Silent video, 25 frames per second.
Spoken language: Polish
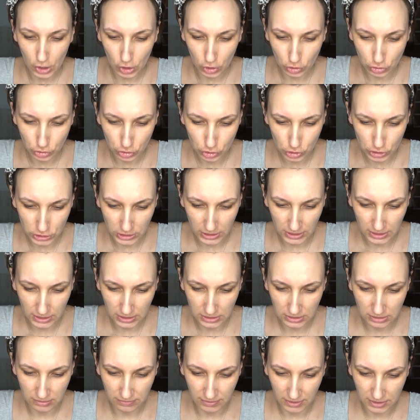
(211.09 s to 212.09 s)

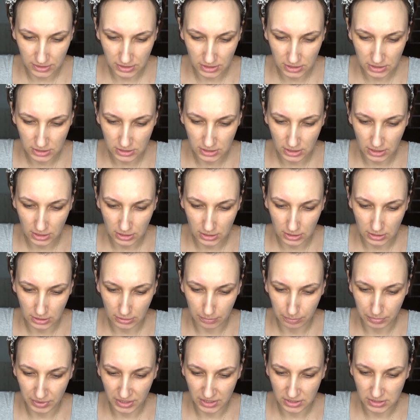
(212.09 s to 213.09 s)
odczekać
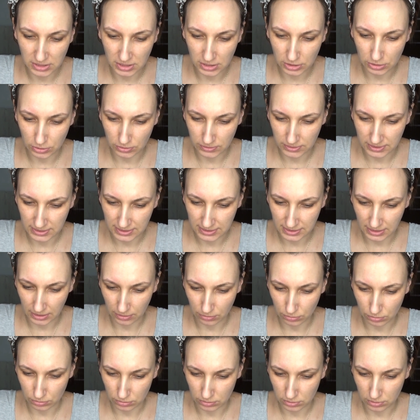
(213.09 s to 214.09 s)
20-50 e,
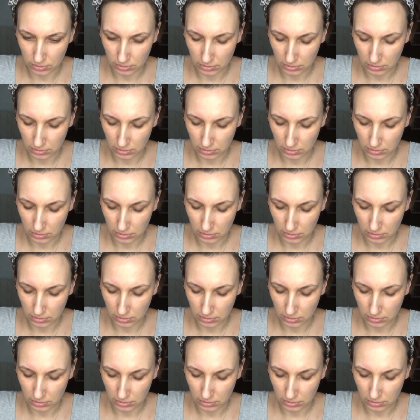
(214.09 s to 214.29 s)
sekund.